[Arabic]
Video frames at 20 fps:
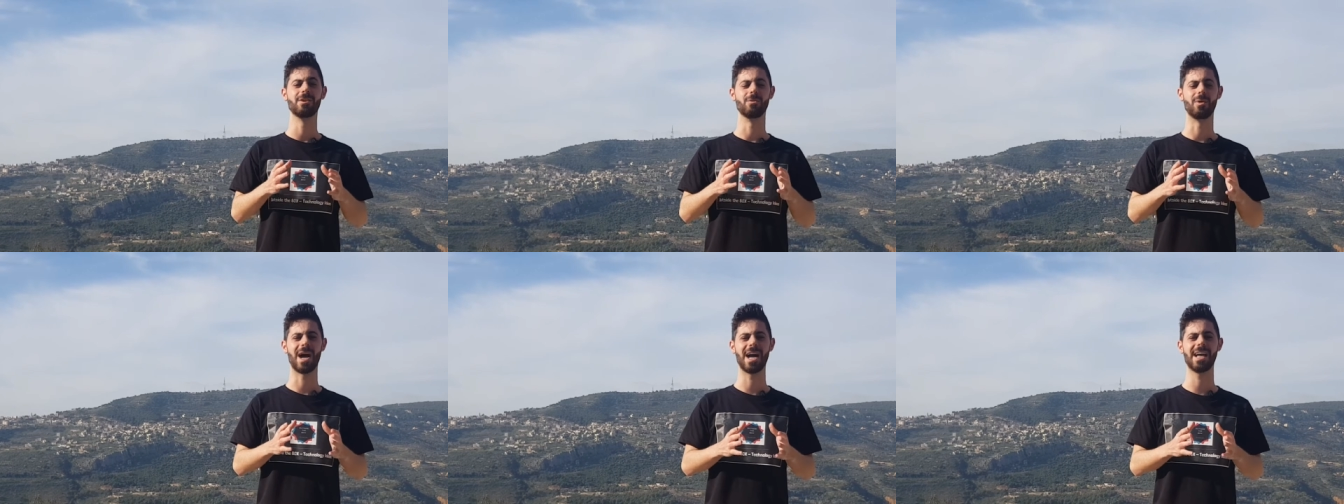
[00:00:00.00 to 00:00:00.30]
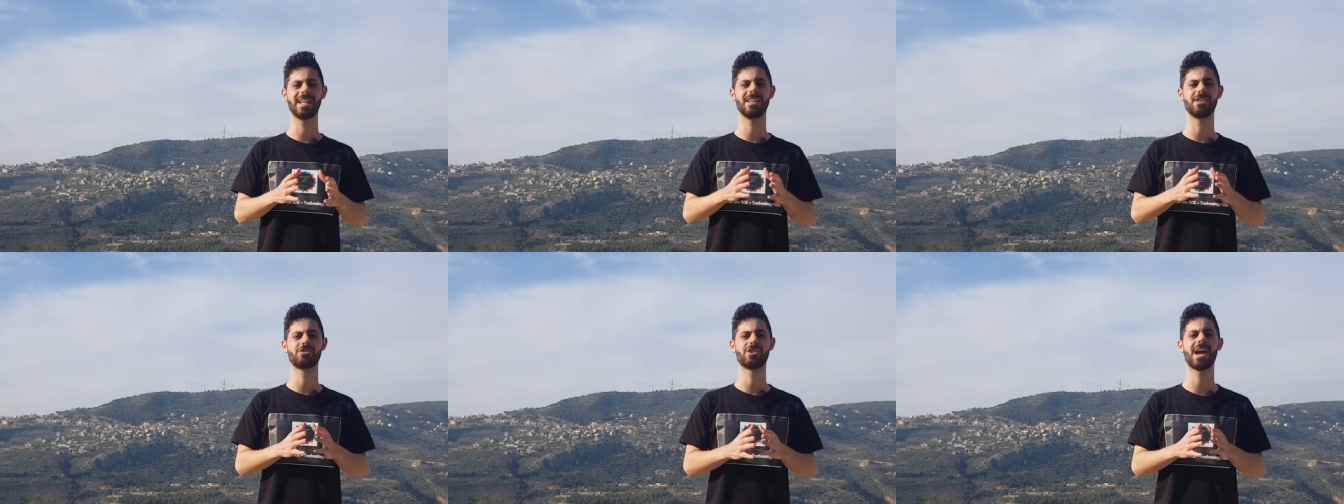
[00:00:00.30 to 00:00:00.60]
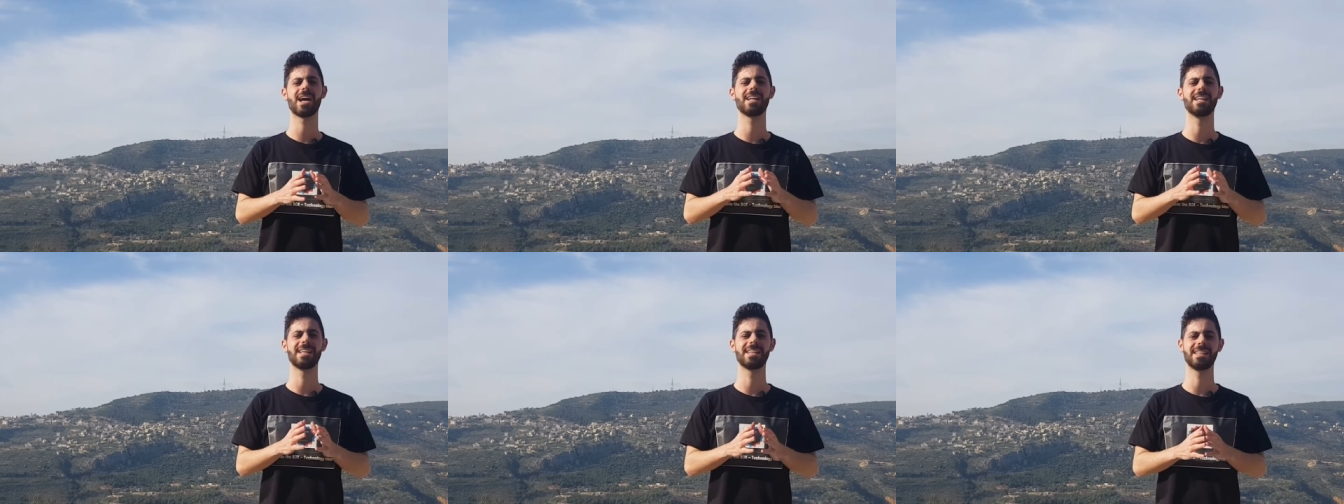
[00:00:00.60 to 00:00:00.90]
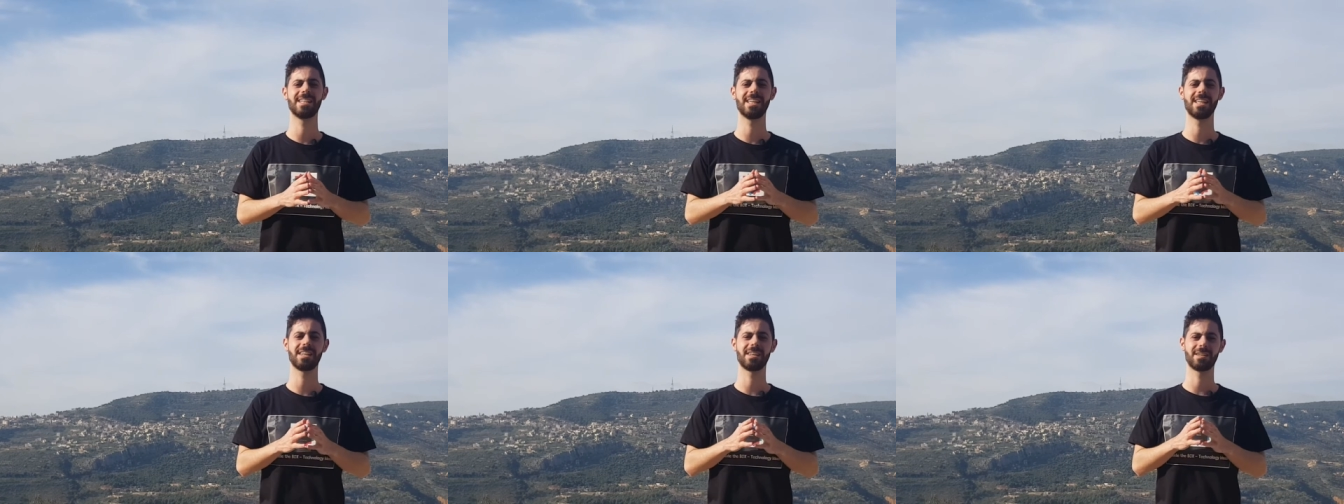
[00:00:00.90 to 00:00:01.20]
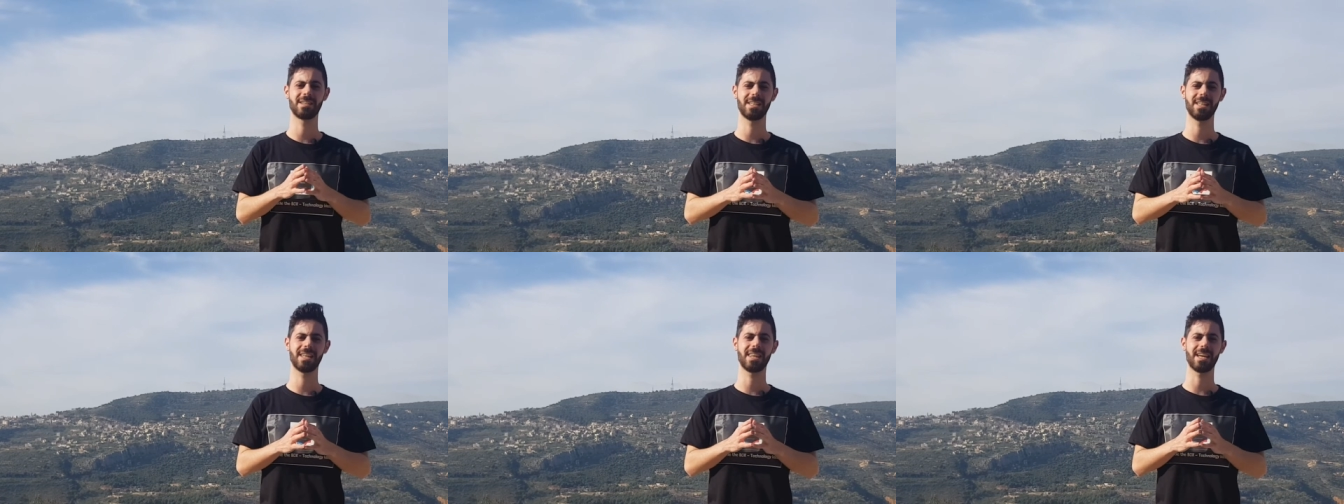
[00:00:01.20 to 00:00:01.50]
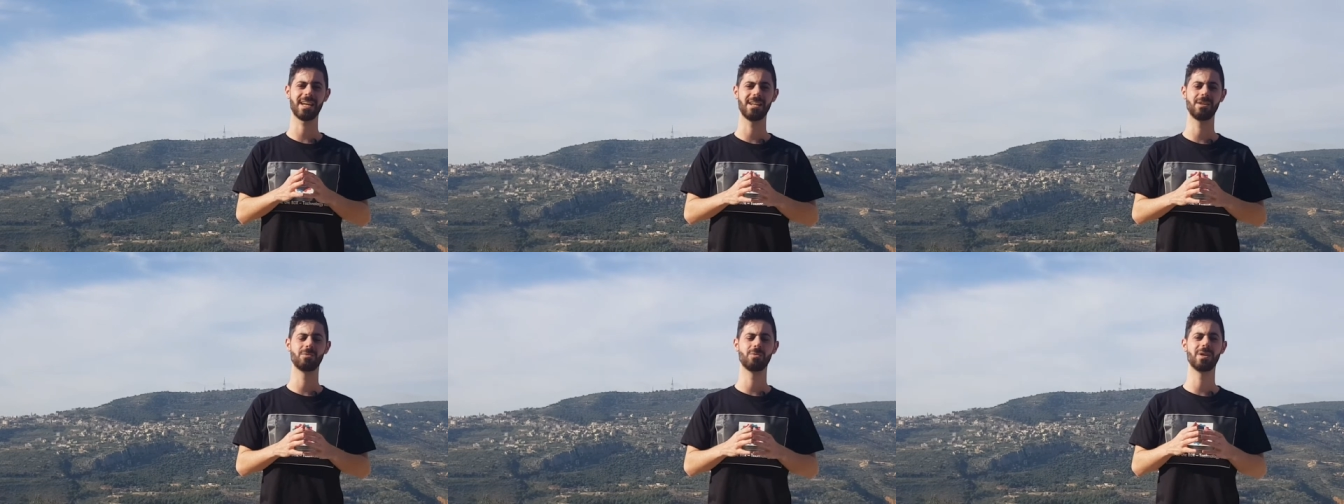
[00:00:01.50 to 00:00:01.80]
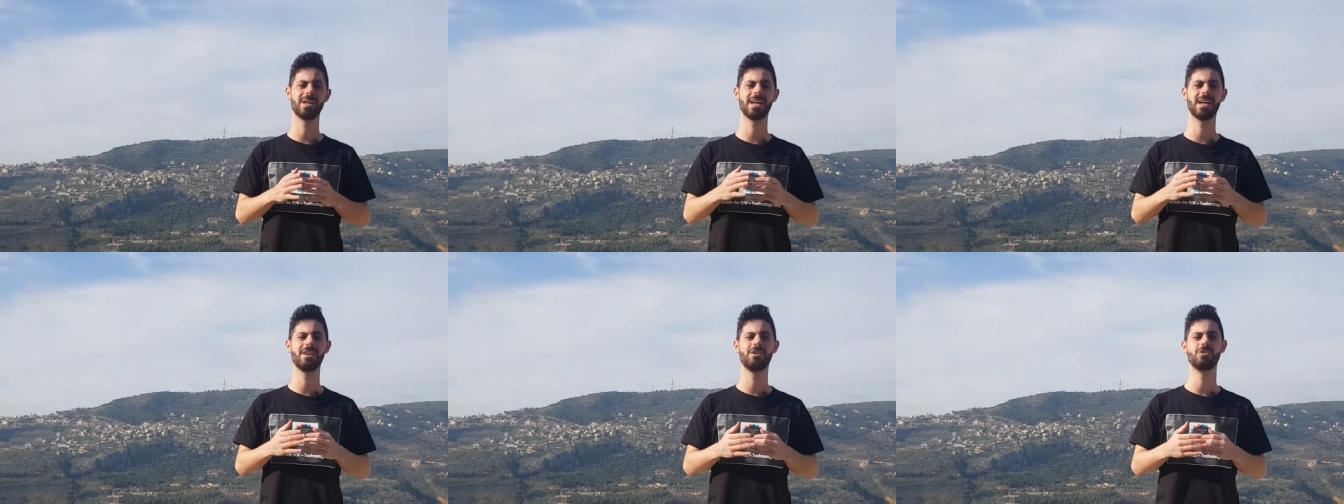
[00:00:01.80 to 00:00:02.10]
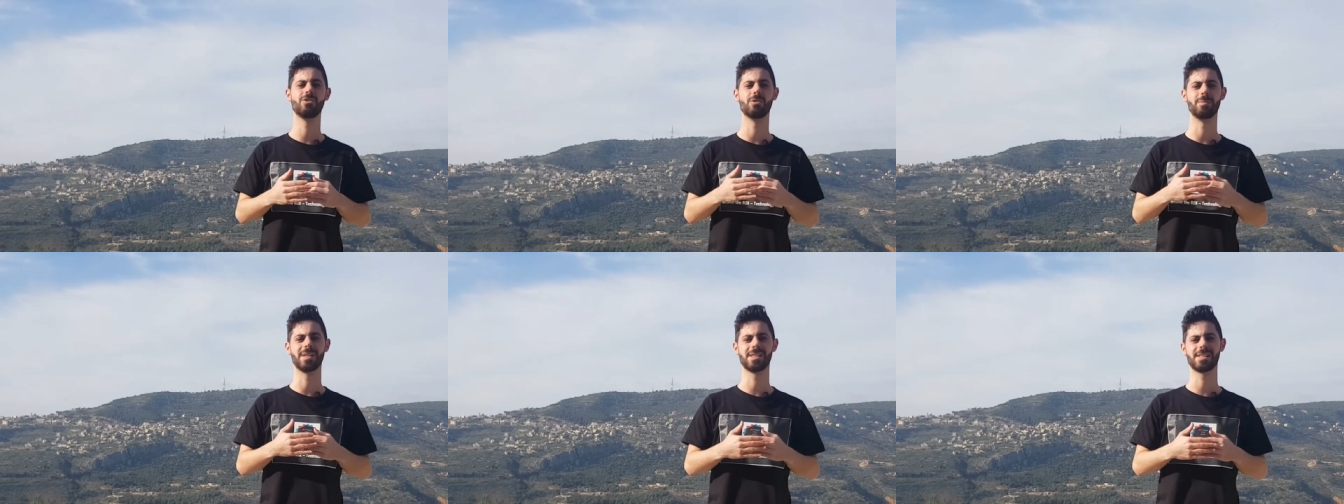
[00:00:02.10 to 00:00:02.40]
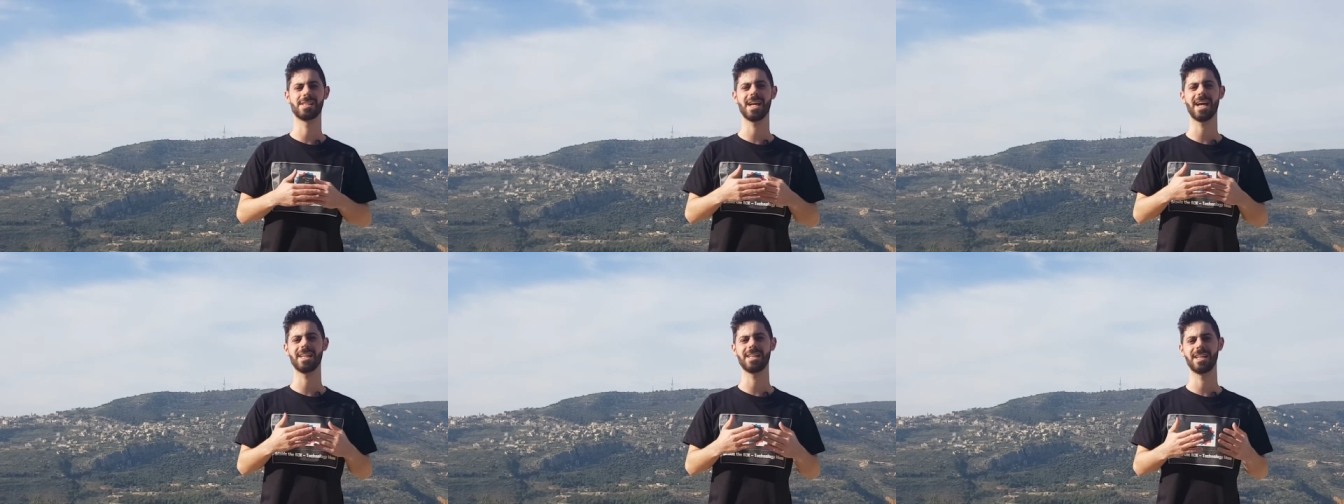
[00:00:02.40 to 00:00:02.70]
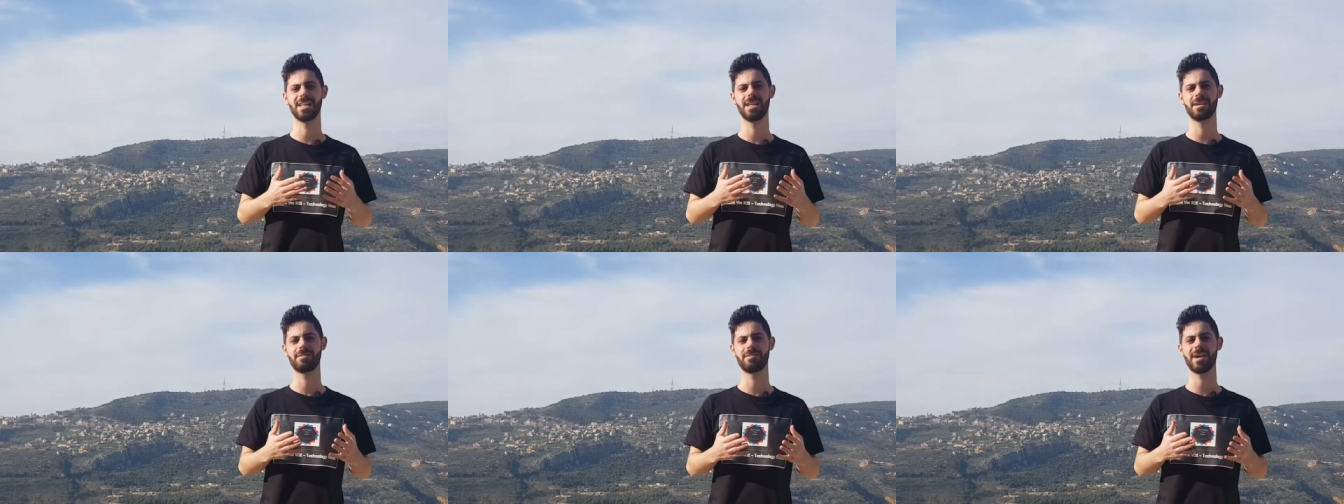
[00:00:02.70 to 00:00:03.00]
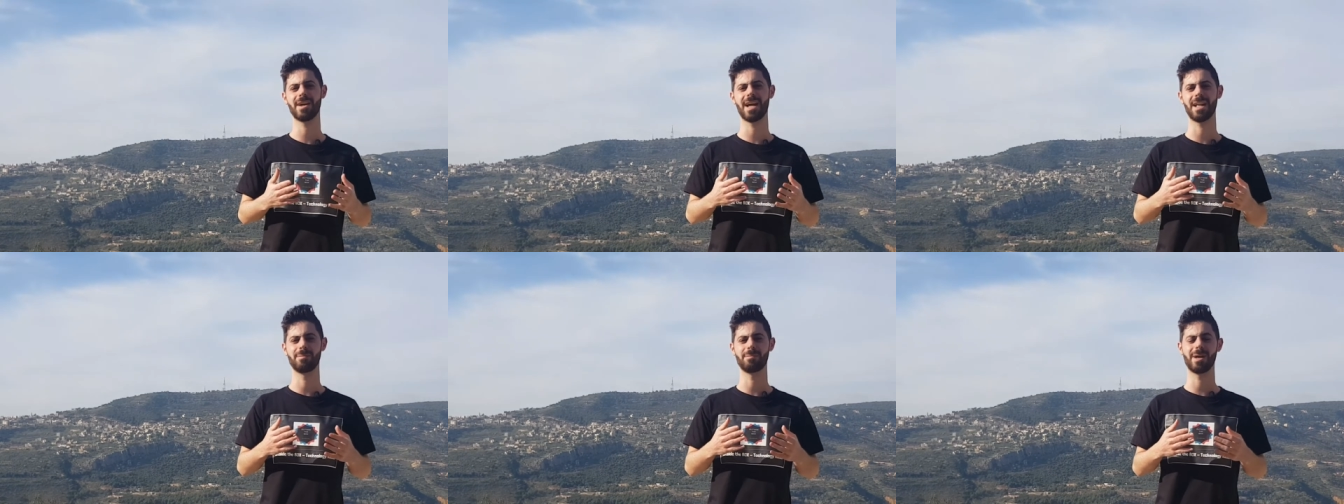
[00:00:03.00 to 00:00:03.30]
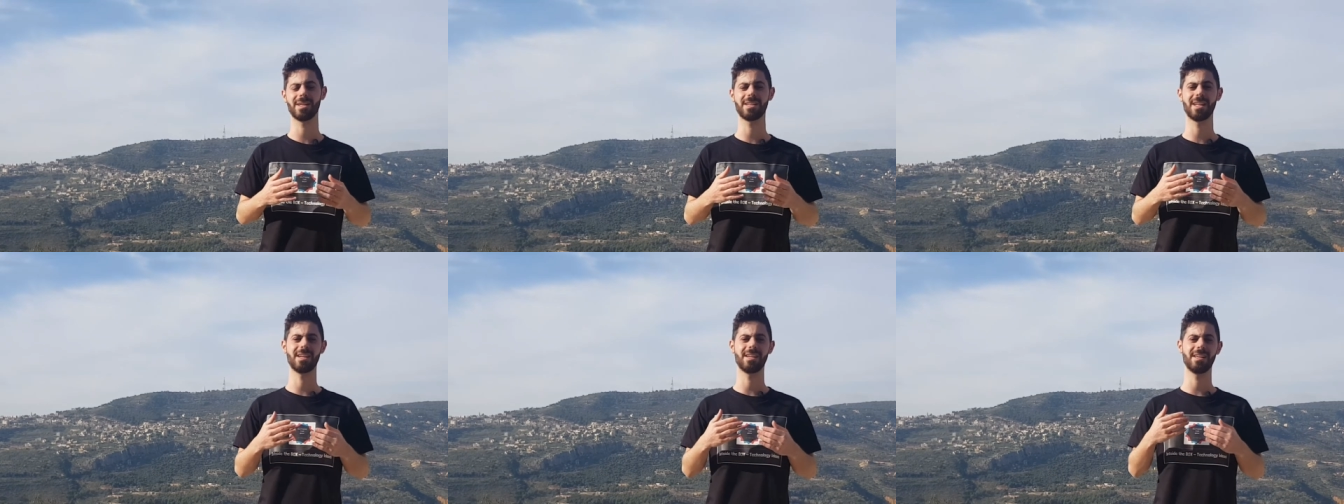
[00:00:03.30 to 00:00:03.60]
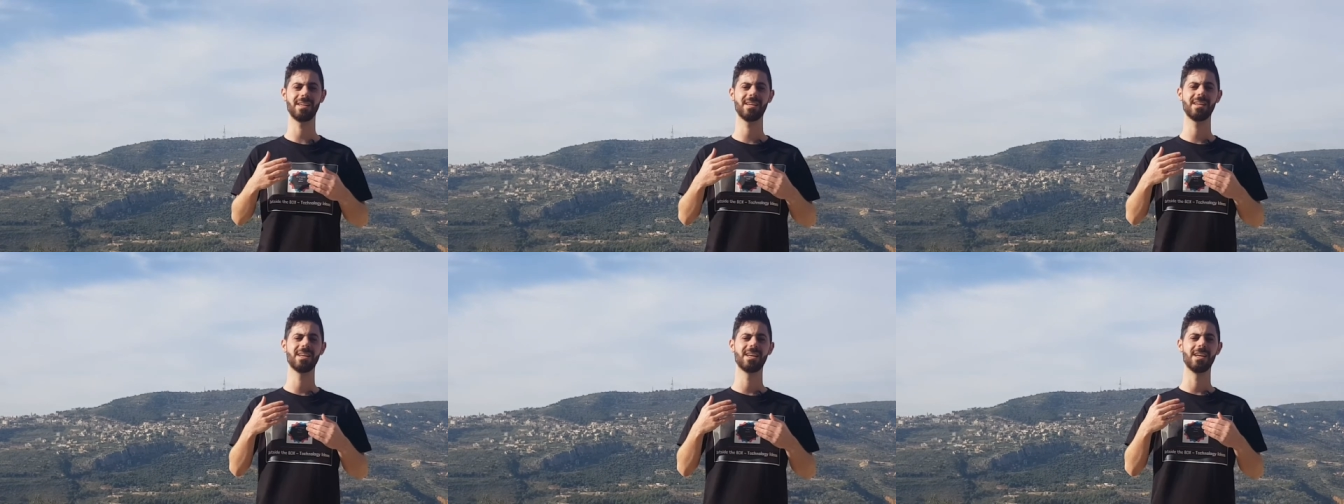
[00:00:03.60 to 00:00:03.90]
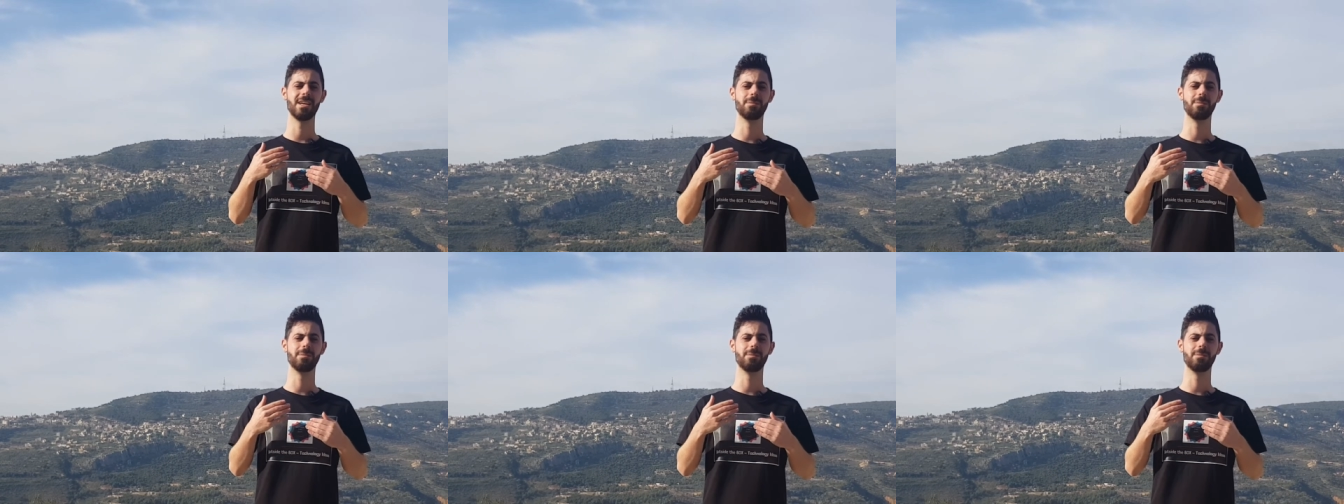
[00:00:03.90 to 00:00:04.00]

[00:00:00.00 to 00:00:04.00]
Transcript: وهيدي شغله كثير كثير حلوه انه بتساعد الدفاع المدني